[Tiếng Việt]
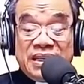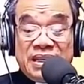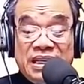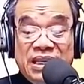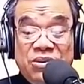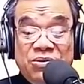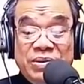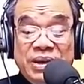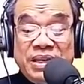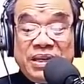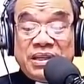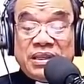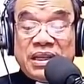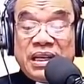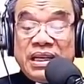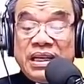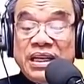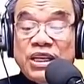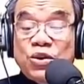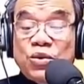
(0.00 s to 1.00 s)
Điều này được
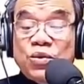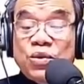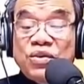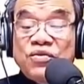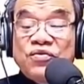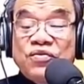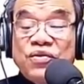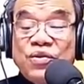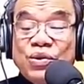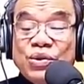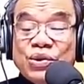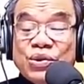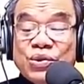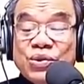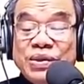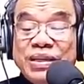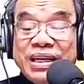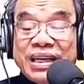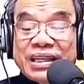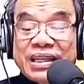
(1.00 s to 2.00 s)
thể hiện qua vô
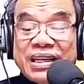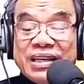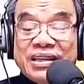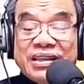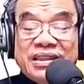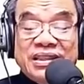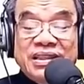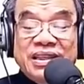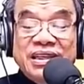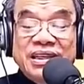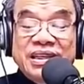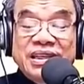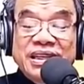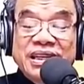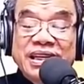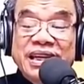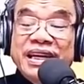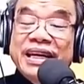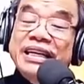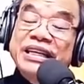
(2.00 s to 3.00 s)
số nhà thờ dân
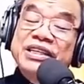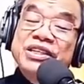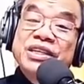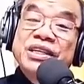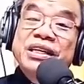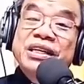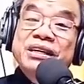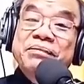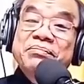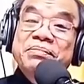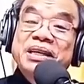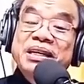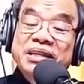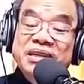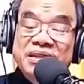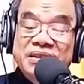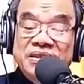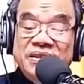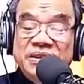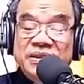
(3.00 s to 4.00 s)
kính Ngài trên khắp thế
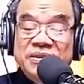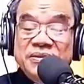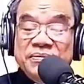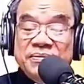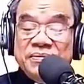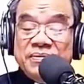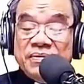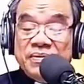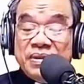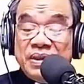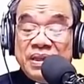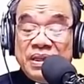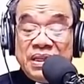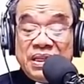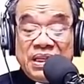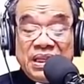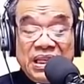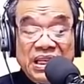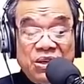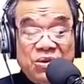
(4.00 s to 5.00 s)
giới.
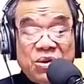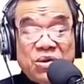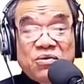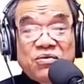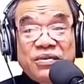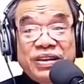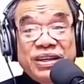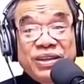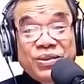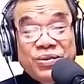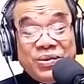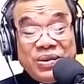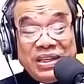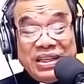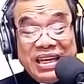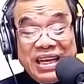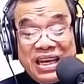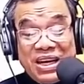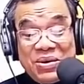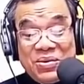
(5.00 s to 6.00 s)
Nhiều học viện tôn
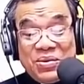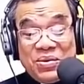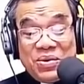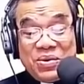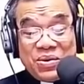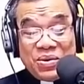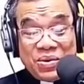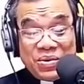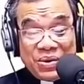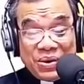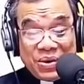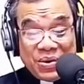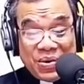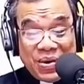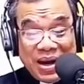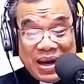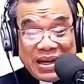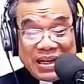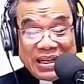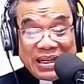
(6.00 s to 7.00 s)
giáo, hội
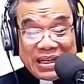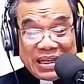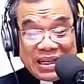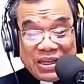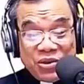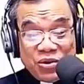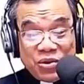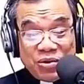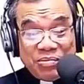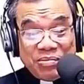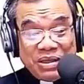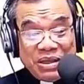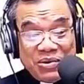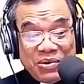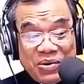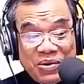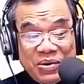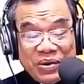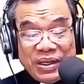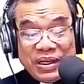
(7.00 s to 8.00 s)
đoàn, các nhóm giáo
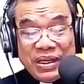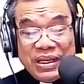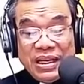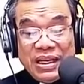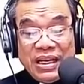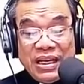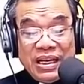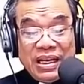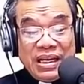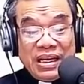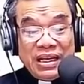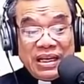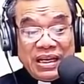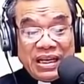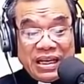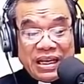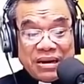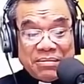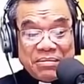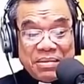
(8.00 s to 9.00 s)
hội lấy
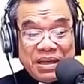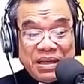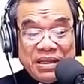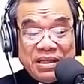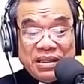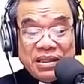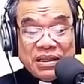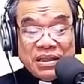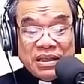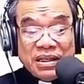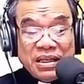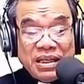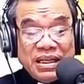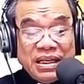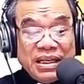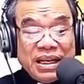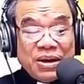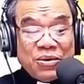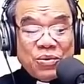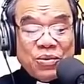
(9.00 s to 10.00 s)
cảm hứng từ
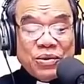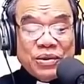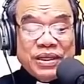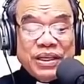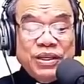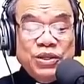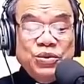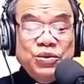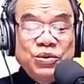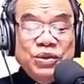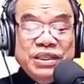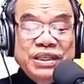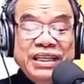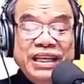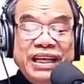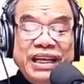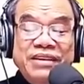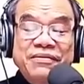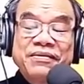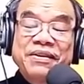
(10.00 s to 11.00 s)
linh đạo của Thánh
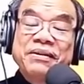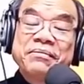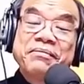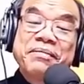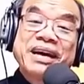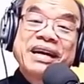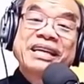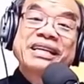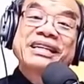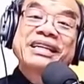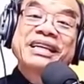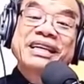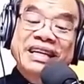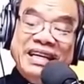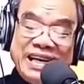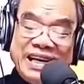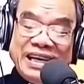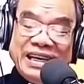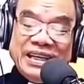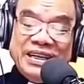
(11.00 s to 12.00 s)
Giuse và mang
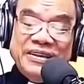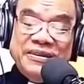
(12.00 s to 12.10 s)
tên Ngài.